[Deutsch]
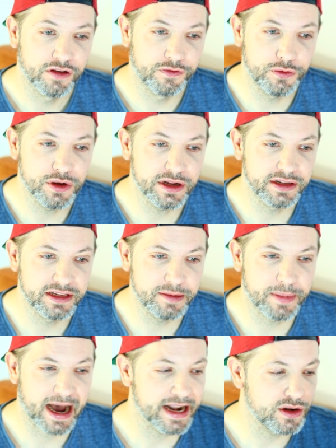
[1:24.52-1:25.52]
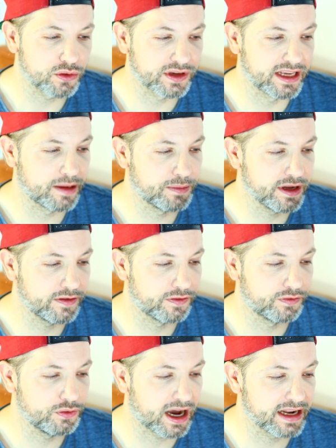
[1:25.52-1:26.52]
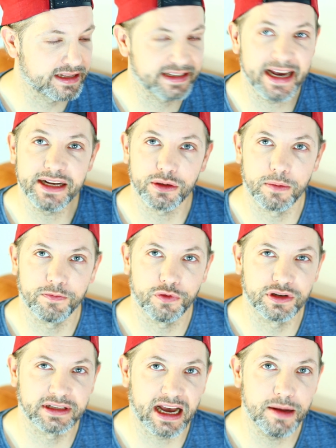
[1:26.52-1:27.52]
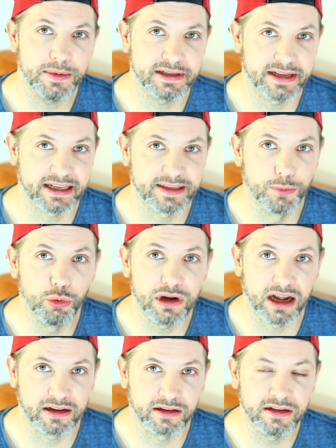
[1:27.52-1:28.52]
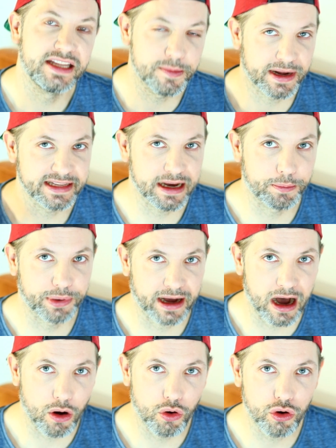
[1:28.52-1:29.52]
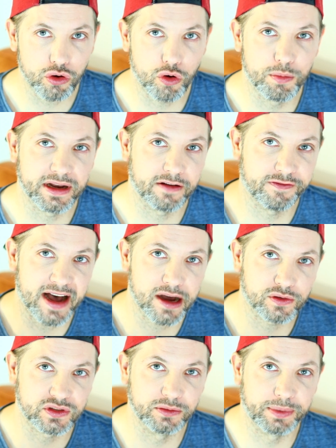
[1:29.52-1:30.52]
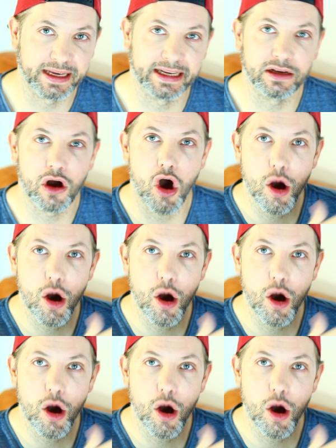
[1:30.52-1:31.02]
für die Behandlung hiermit für einen Zeitraum von drei bis sechs Monaten, die man ja braucht, um in Erfahrung zu bringen,